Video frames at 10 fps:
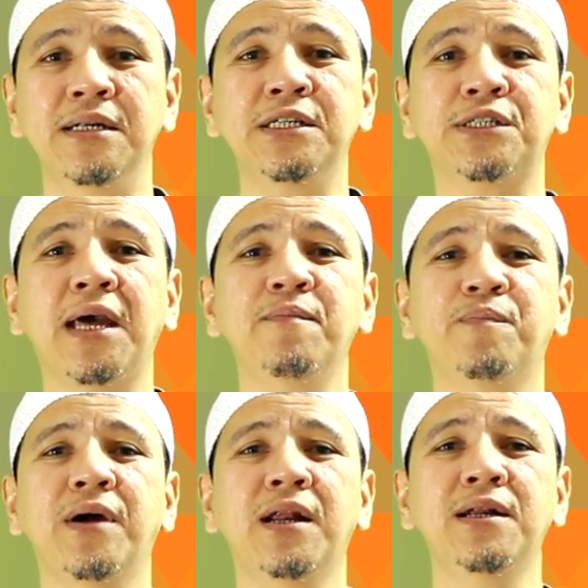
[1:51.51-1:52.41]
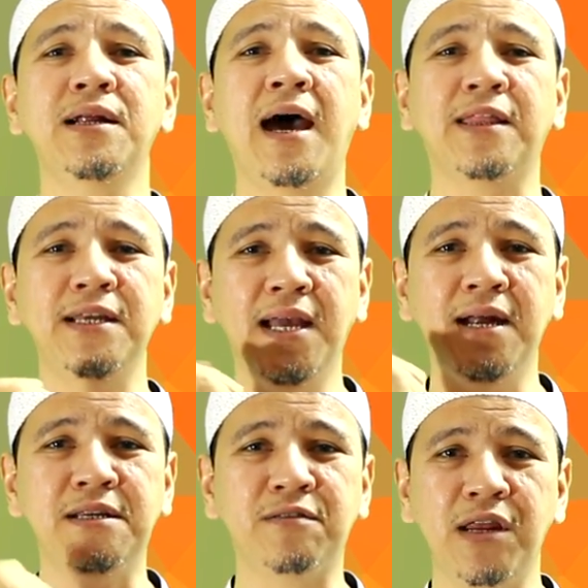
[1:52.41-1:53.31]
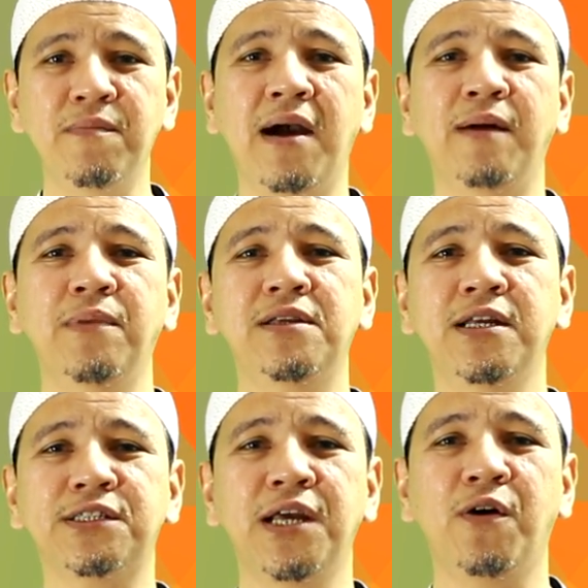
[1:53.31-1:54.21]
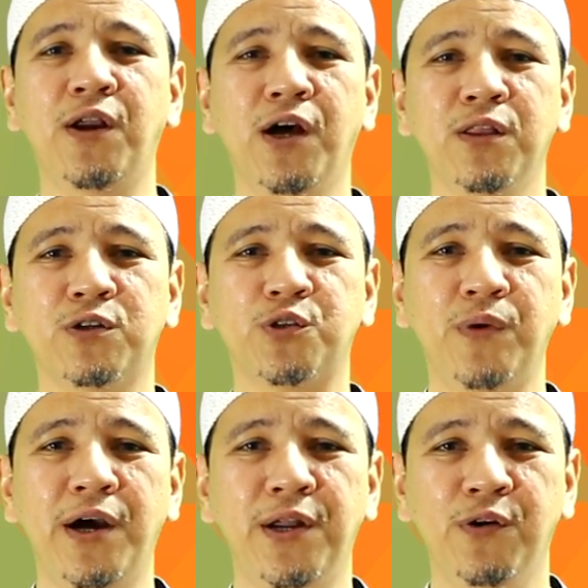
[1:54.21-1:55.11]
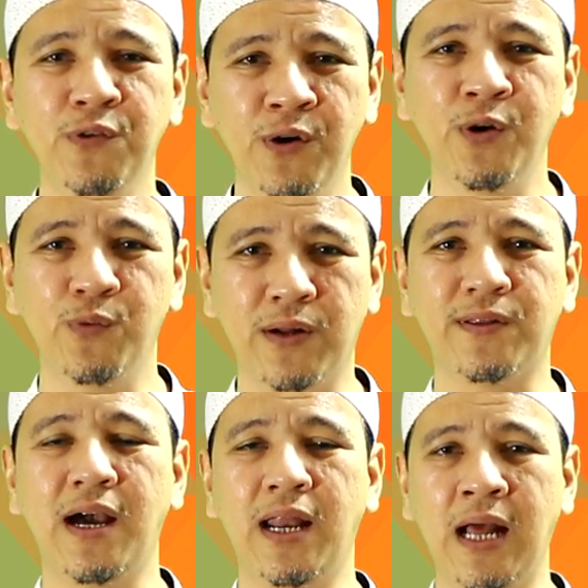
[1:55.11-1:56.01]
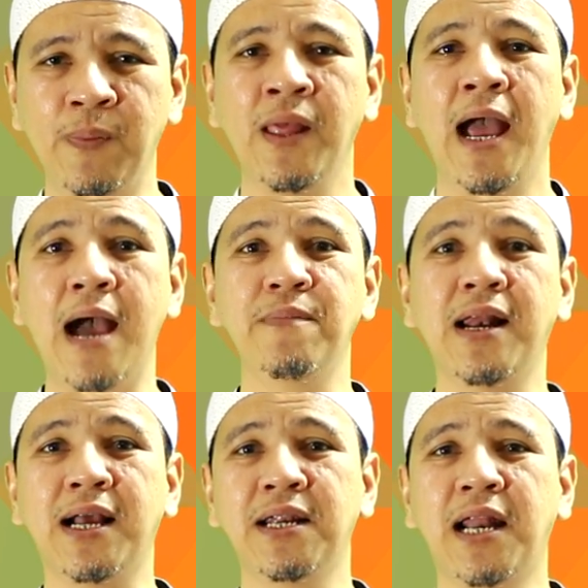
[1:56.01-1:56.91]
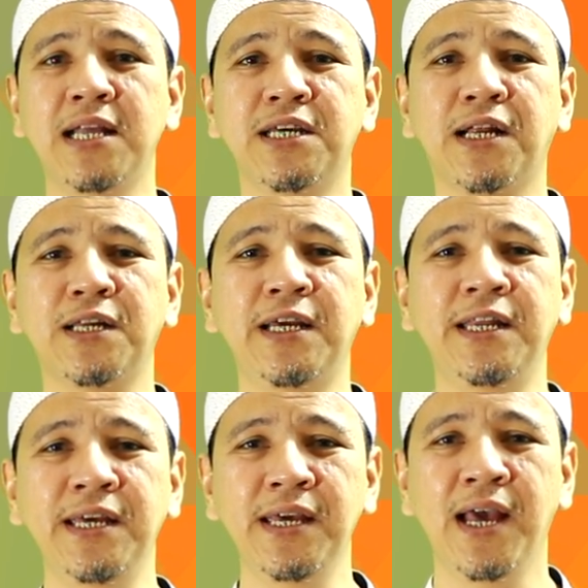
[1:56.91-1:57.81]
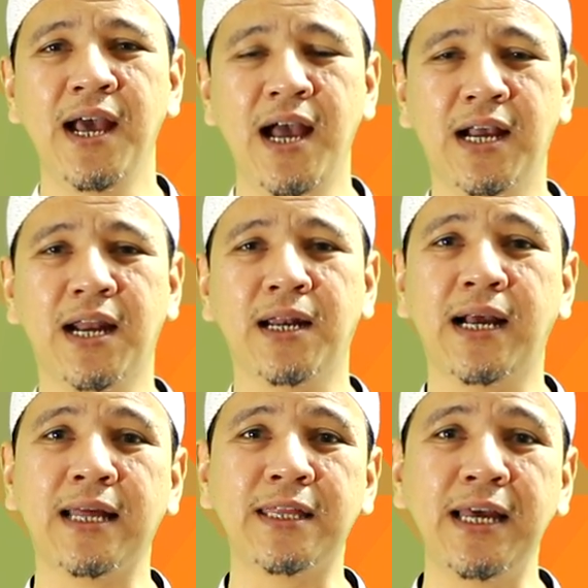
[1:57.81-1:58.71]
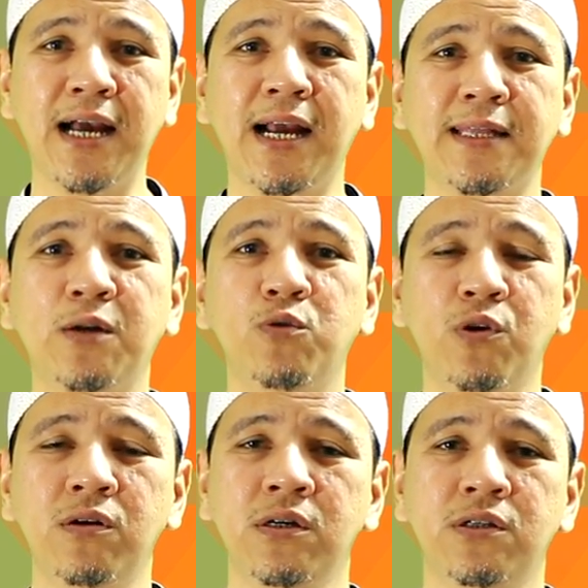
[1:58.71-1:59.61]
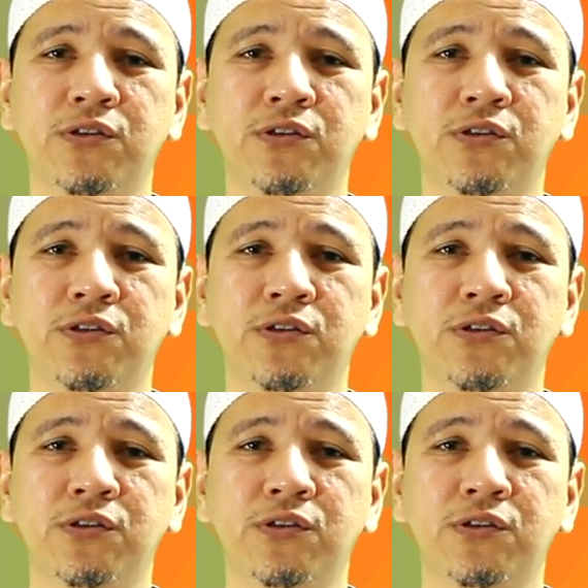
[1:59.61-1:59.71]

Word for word: Stempel artinya diterima majelisnya oleh Allah Subhanahu wa taala. Amalkan dan ajarkan ini agar ketika kita duduk